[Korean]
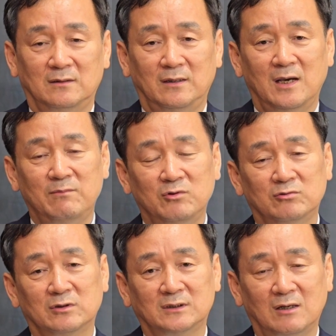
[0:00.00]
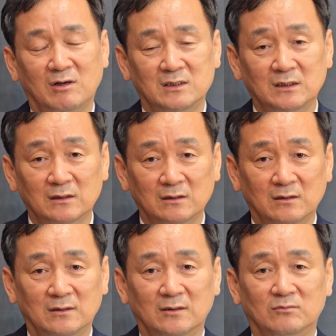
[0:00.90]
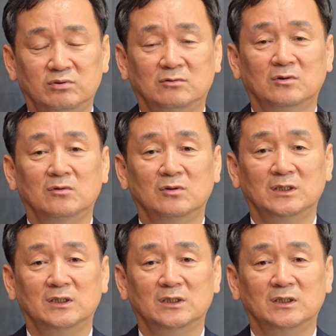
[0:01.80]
대한민국적 사관이 부끄러운